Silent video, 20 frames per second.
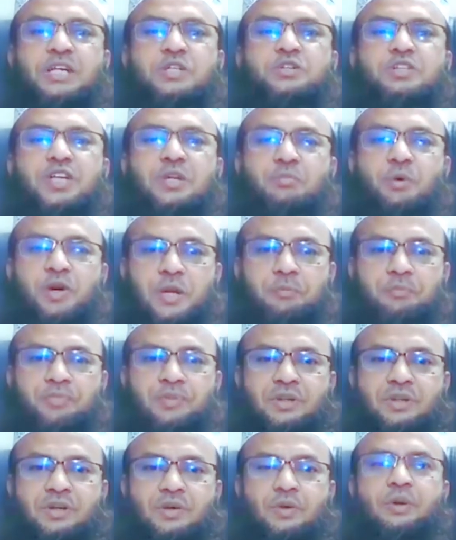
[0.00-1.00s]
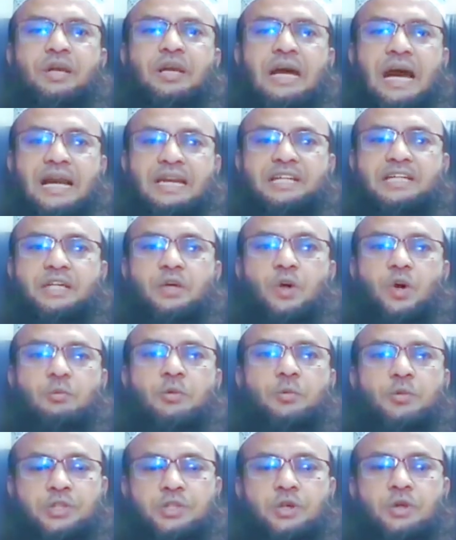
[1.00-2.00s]
কিছুদিন পরে ওই নারীটি
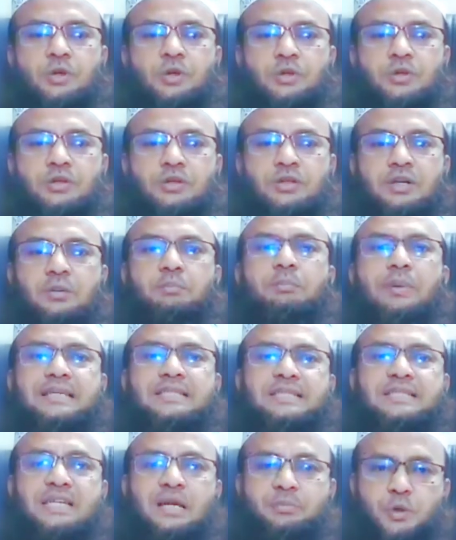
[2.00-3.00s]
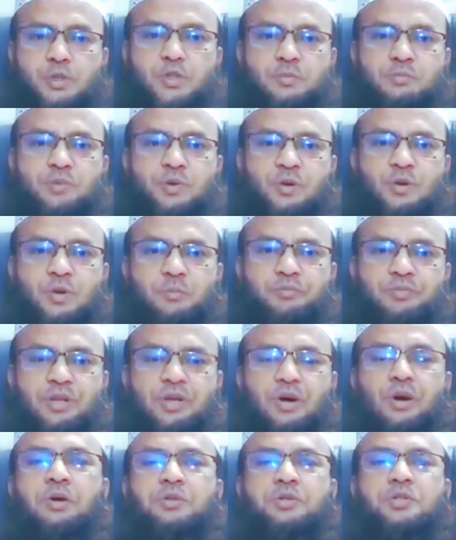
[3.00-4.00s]
গর্ভবতী হলো বাচ্চা প্রসব করল
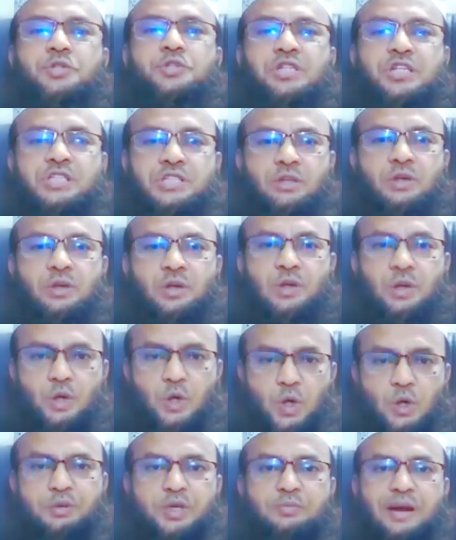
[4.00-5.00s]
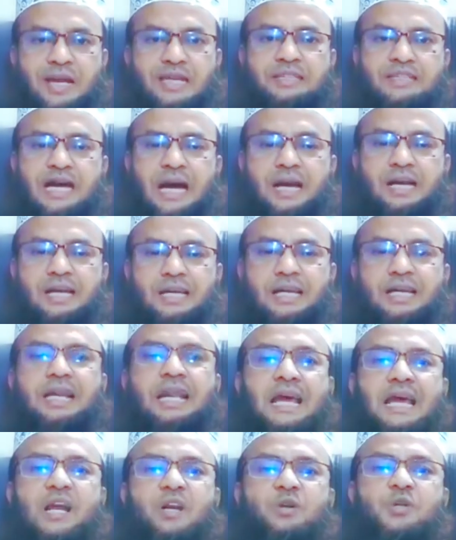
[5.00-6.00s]
অথচ সে ছিল অবিবাহিতা
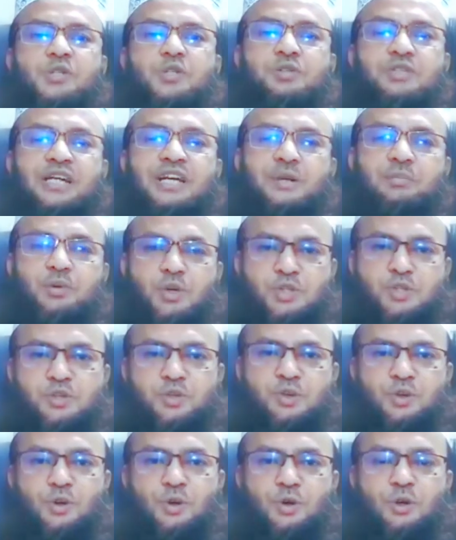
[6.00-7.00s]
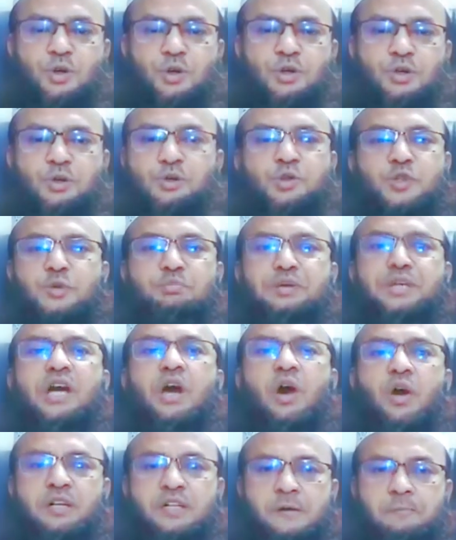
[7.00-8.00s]
এলাকার লোকজন তাকে প্রশ্ন করলো তোর তো
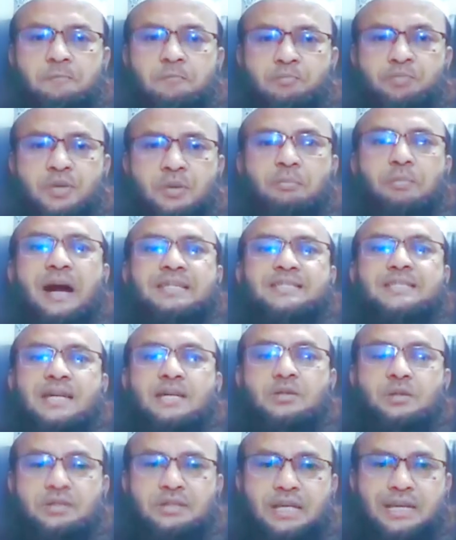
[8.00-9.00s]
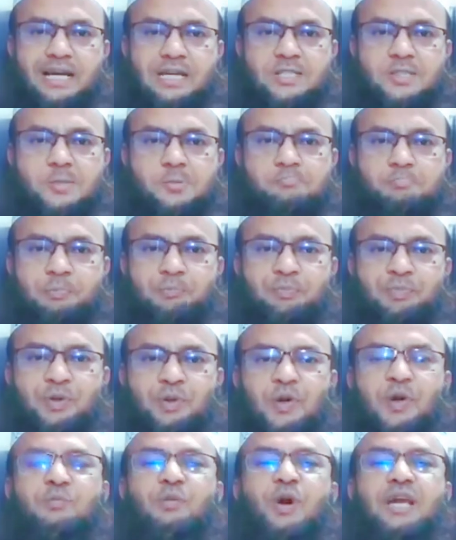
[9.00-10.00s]
বিয়ে হয়নি বাচ্চা থেকে আসলো
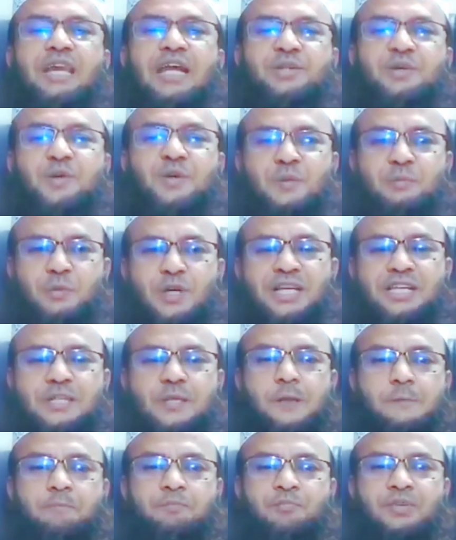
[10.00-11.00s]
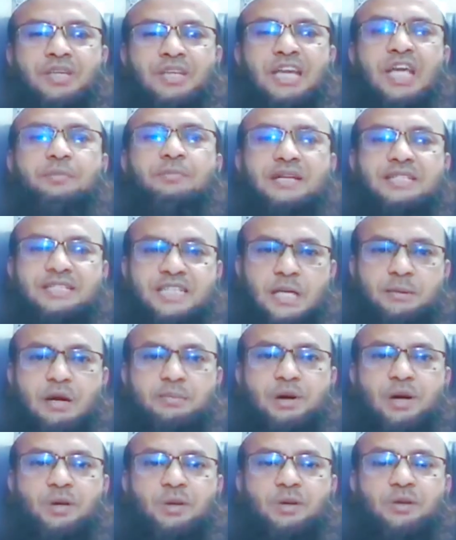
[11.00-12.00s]
ওই মহিলা তখন বলে দিল এই বাচ্চার
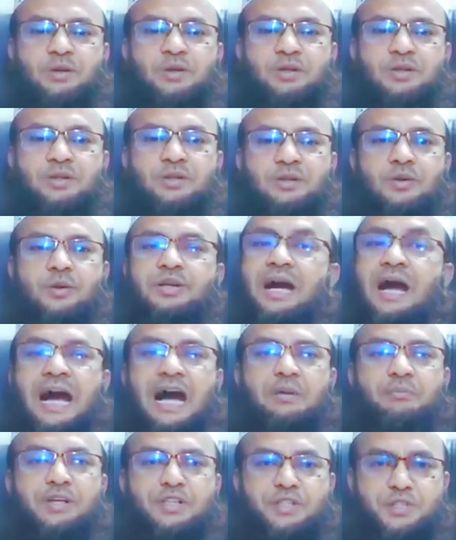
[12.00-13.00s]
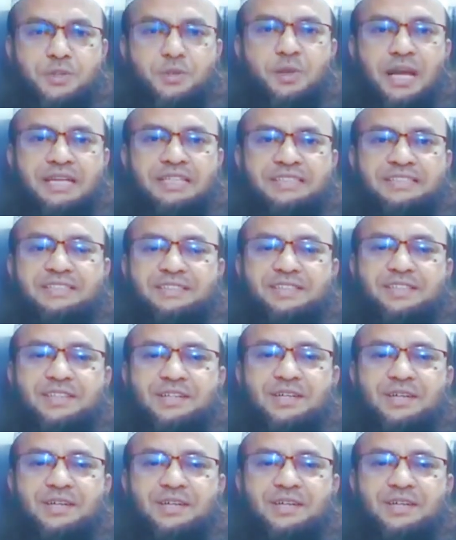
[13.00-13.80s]
বাবা হলো ওই আবেদ জোরাইজ